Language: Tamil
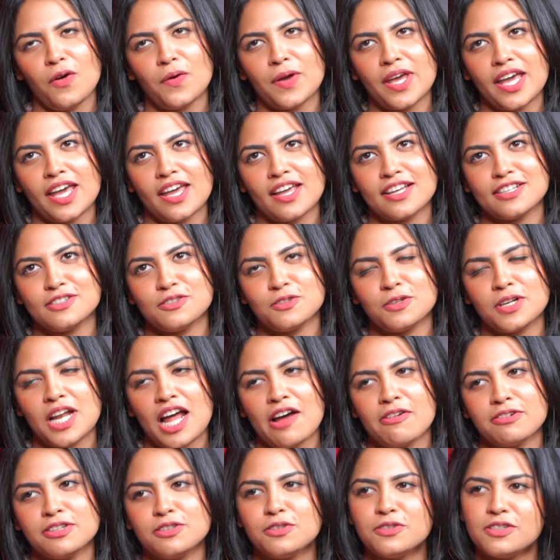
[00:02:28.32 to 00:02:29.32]
ஓகே ஸோ
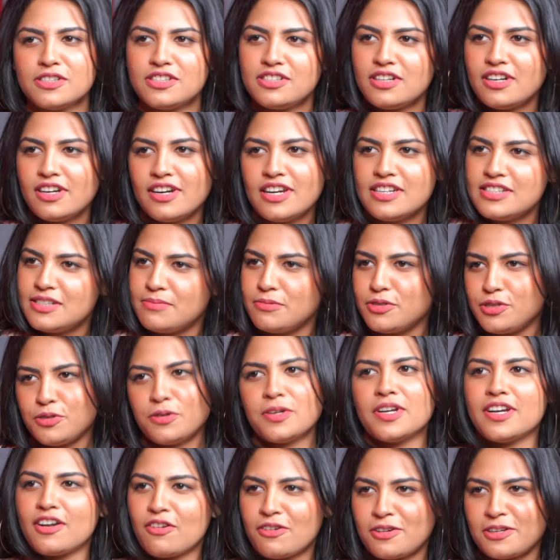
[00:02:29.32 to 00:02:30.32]
நான் வந்து ஒரு ஜேர்னலிசம்
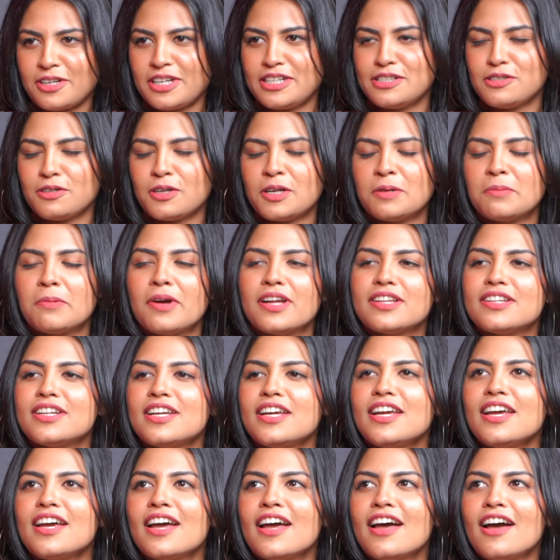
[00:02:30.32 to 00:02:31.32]
ஸ்டூடெண்ட் ஆல்ரெடி சொன்ன
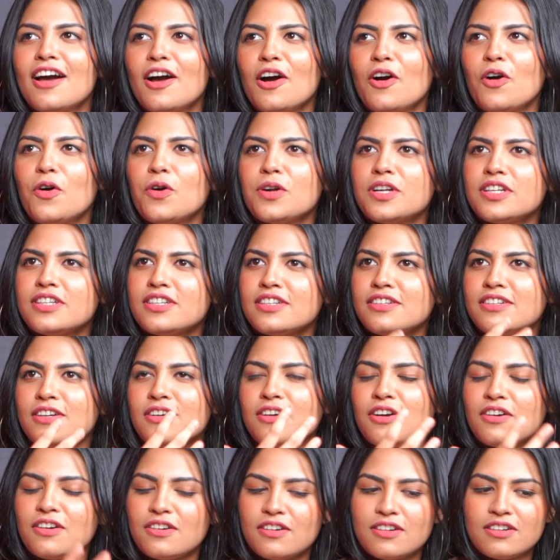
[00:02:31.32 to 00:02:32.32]
மாதிரி ஒரு
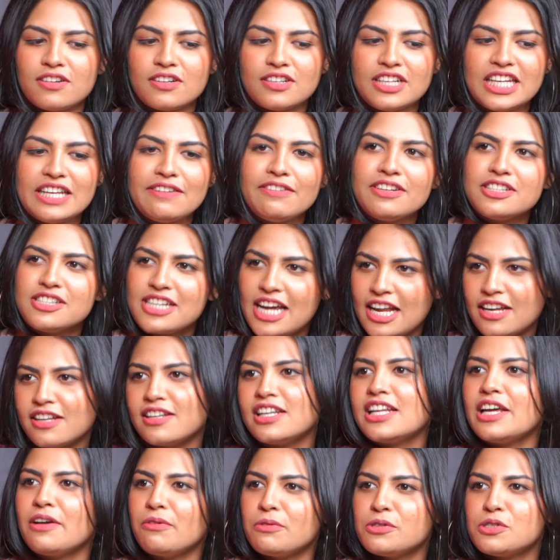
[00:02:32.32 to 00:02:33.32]
டிவி
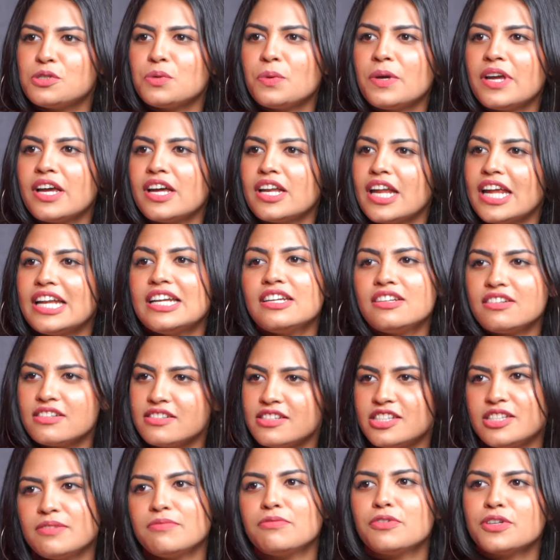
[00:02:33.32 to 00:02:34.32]
சேனலில் ஐ வாஸ் டூயிங் அன்
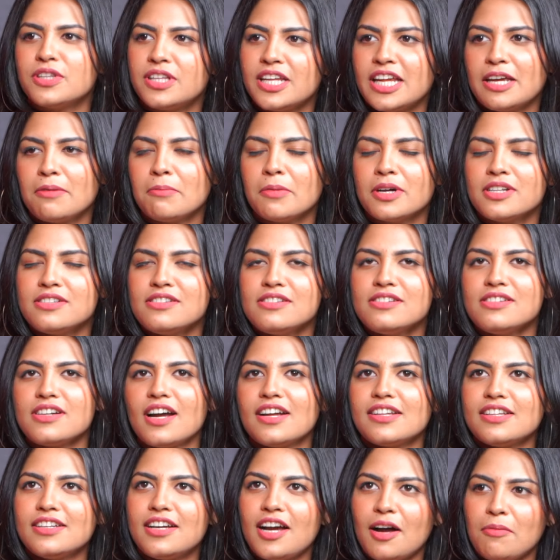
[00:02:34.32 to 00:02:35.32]
இன்டர்ன்ஷிப் ஃபார் த்ரீ மந்த்ஸ்
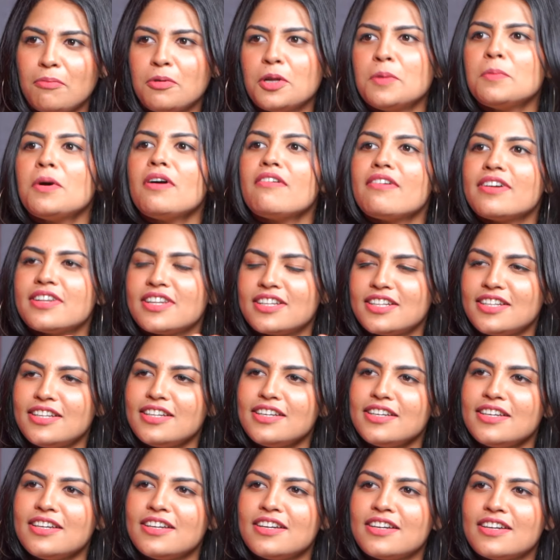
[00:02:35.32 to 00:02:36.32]
அதுக்கப்புறமா
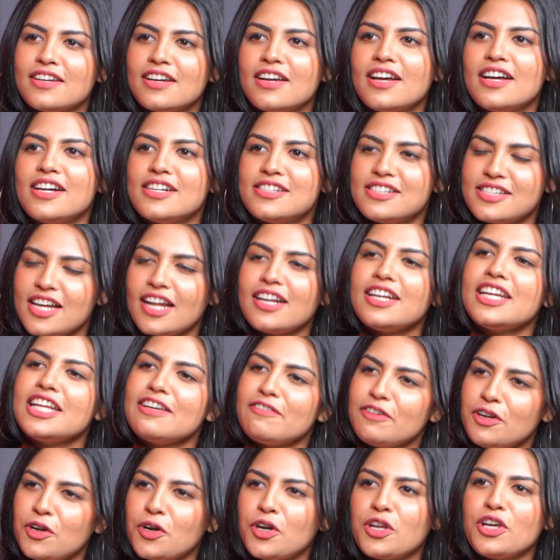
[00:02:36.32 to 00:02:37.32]
வந்துட்டு சன்
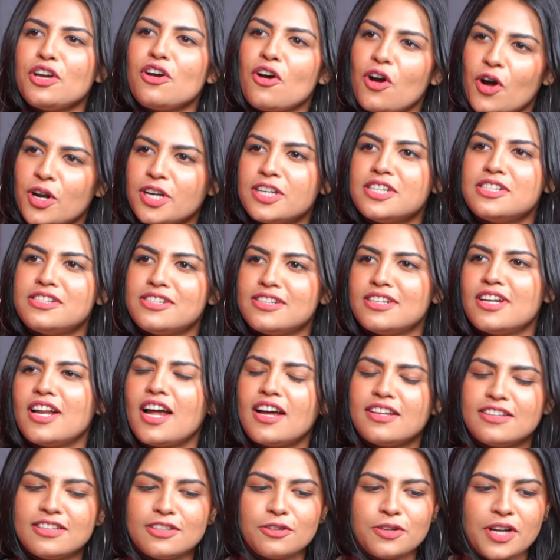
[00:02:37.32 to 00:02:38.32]
டிவியோடைய ஆடிஷன்
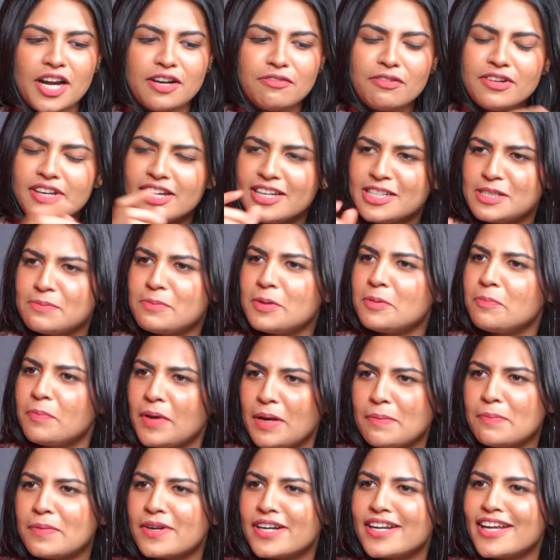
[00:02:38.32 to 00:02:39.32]
அந்த ஒரு அட்வர்டைஸ்மெண்ட்
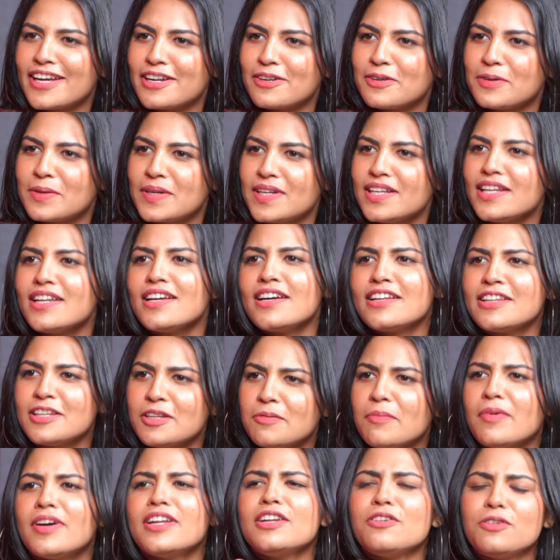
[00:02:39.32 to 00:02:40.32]
பேப்பர்லாம் இருக்கும்ல
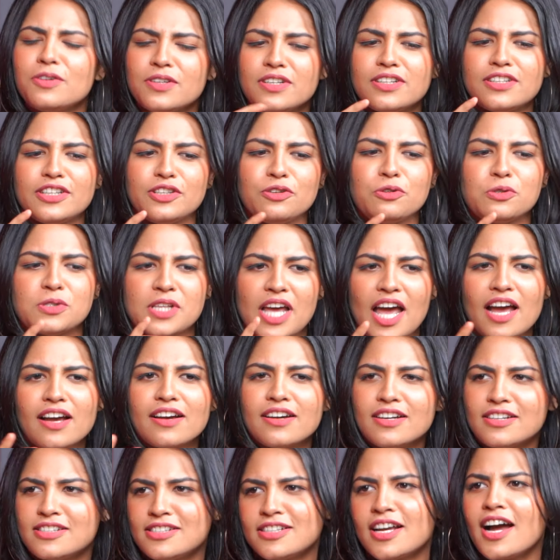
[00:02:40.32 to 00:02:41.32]
அந்த மாதிரி ஒரு நியூஸ்
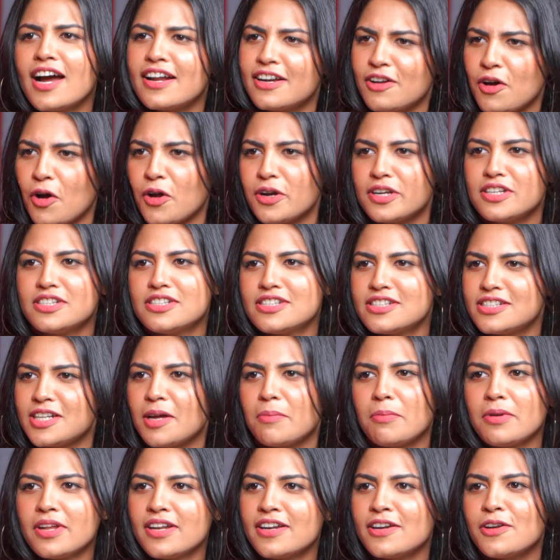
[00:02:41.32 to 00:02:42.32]
ஆங்கர்ஸ்க்கான
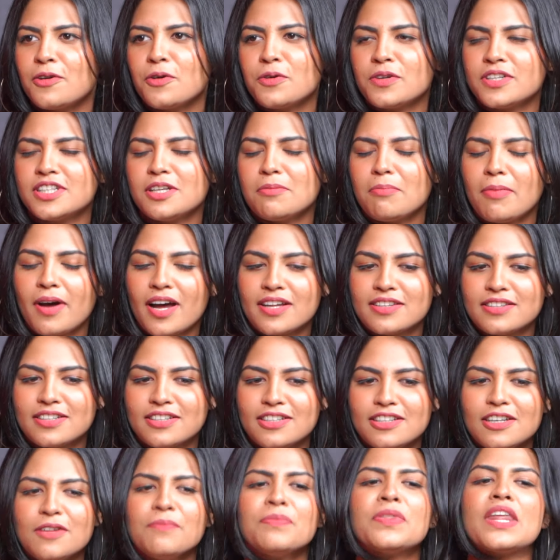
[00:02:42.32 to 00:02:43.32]
ஆடிஷன் அப்படின்ற ஒரு இதை
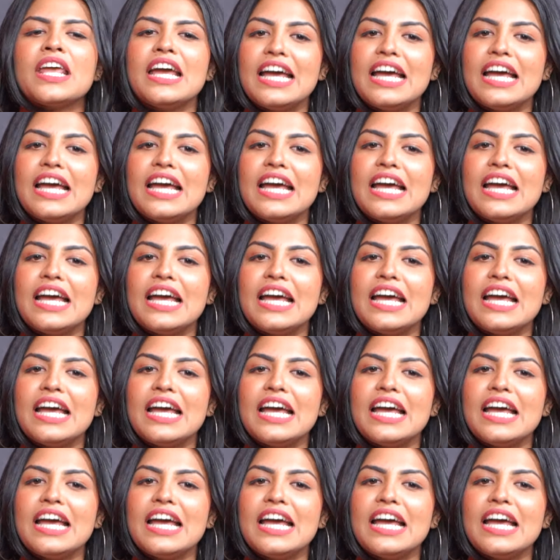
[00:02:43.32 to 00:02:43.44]
பார்த்துட்டு